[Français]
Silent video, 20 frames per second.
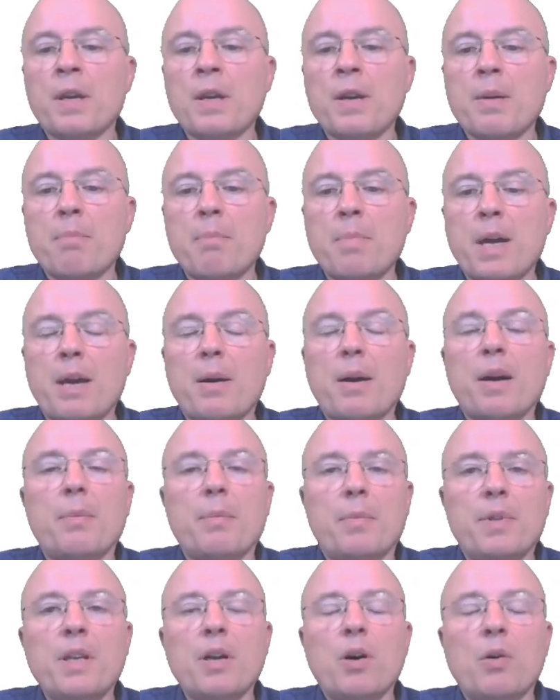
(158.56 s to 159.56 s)
mais
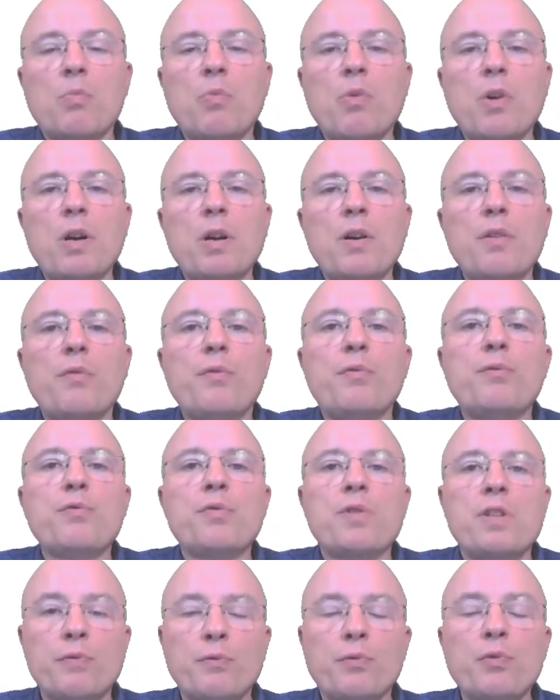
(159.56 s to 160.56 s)
néanmoins, vous,
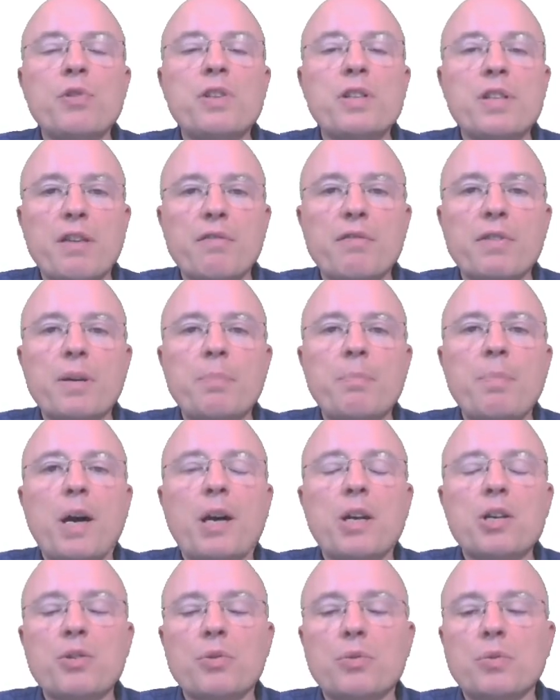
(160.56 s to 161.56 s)
vous le savez,
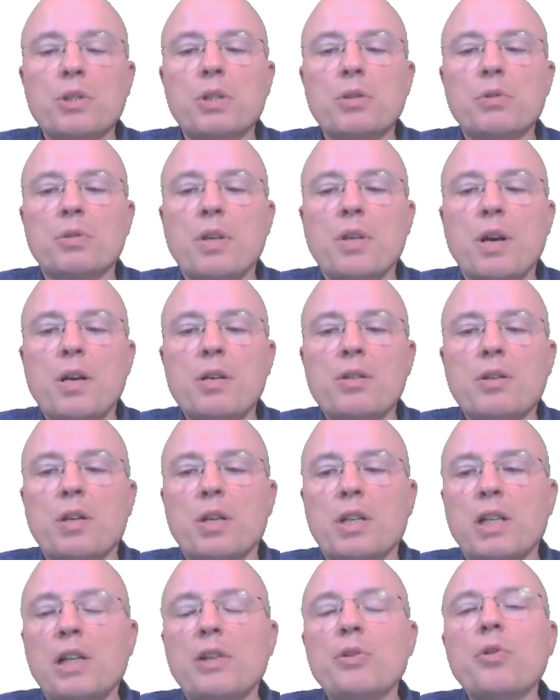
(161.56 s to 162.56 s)
par échantillonnage,
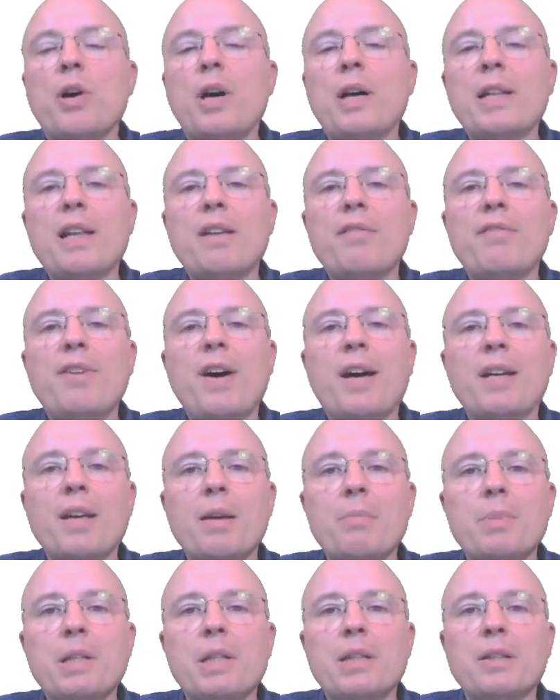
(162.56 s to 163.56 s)
il y aura de la
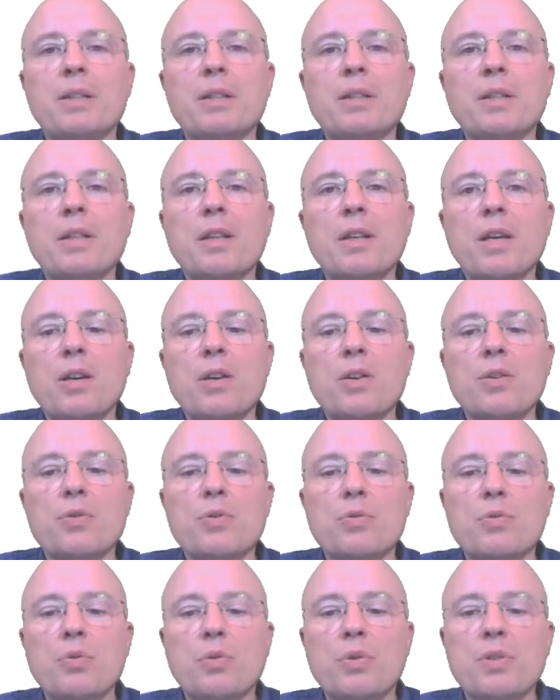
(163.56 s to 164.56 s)
variabilité
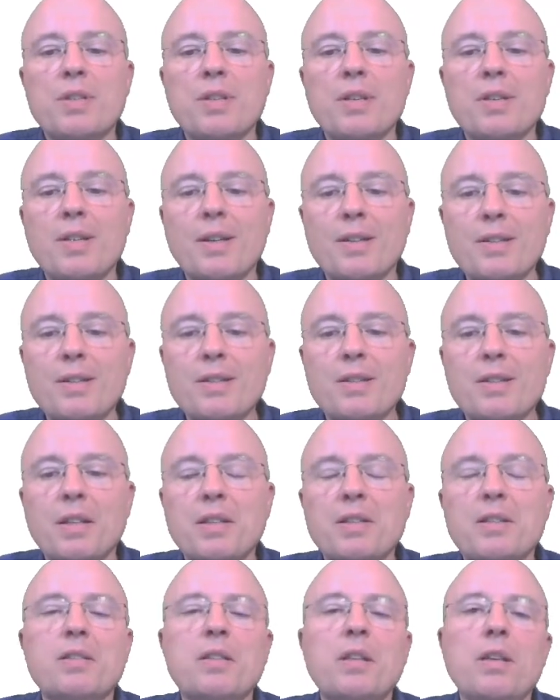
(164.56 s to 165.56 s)
sur ces indices
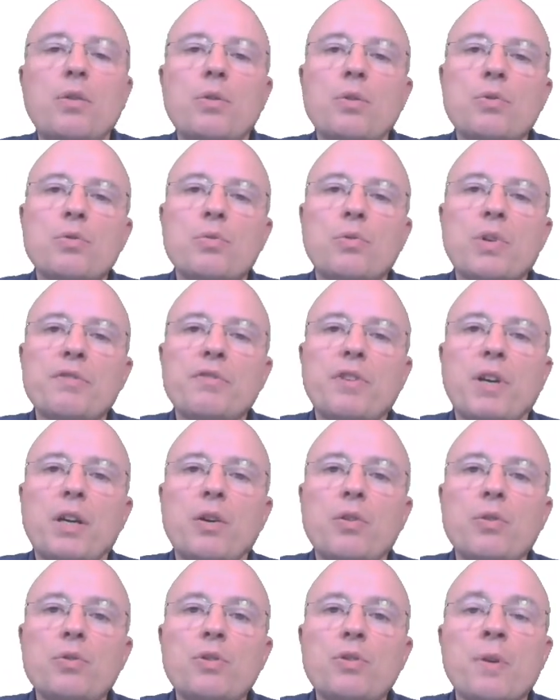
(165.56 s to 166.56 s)
statistiques que sont les
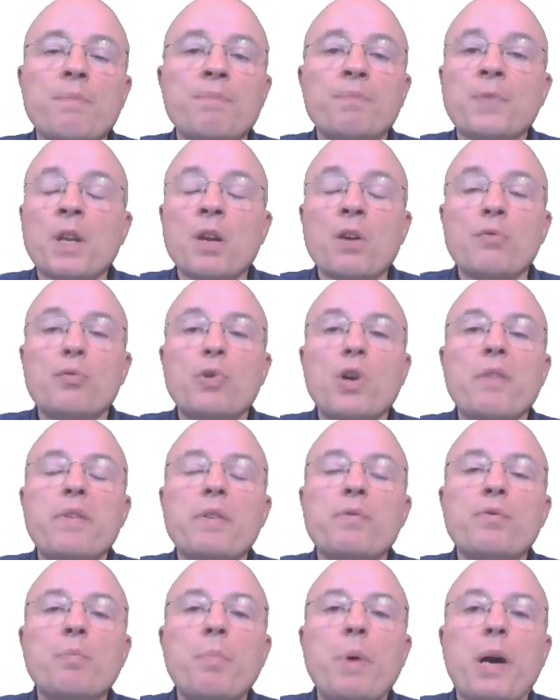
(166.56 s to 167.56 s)
fréquences. Vous l'avez
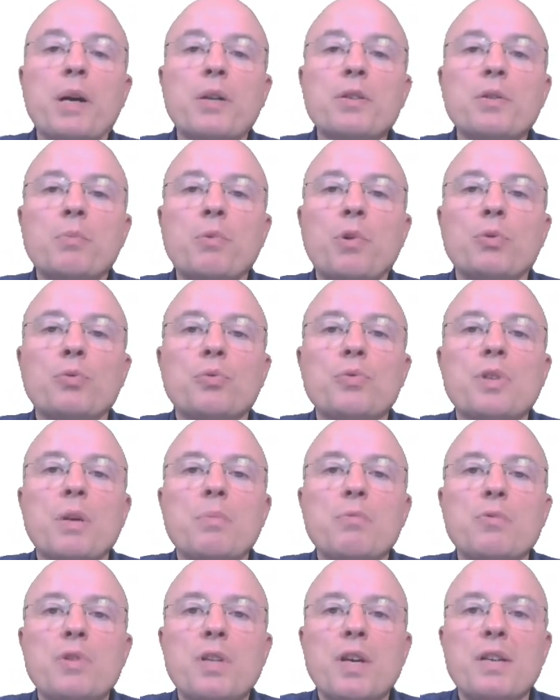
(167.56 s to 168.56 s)
vu par exemple quand on
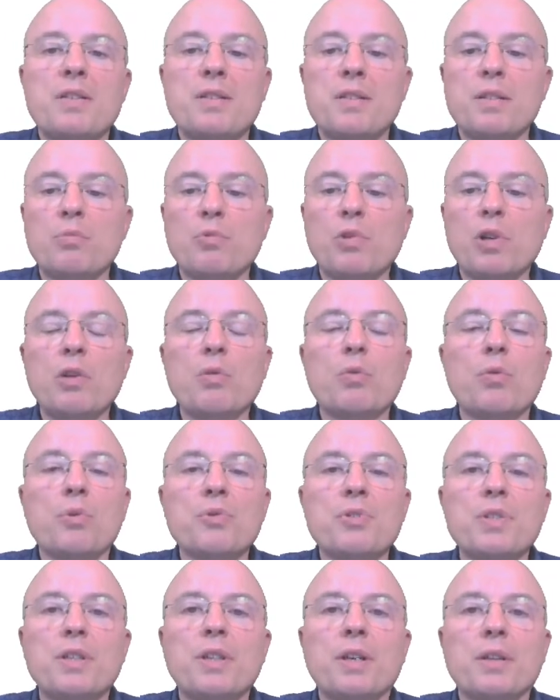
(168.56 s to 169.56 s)
s'amusait à simuler le
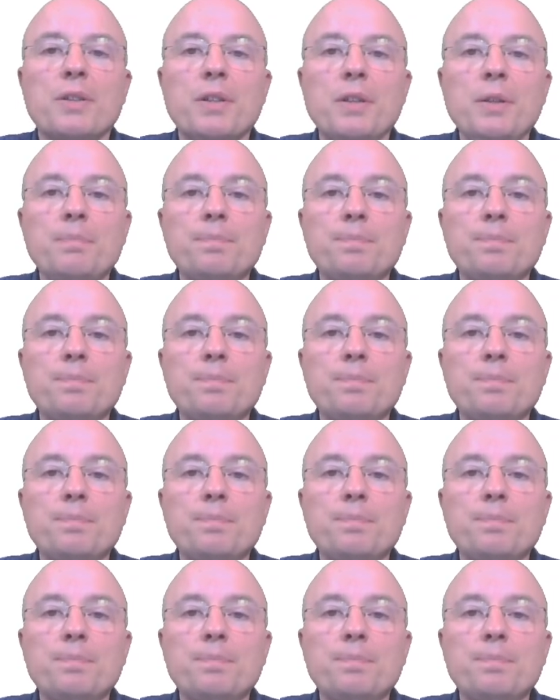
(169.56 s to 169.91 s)
lancer d'un dé,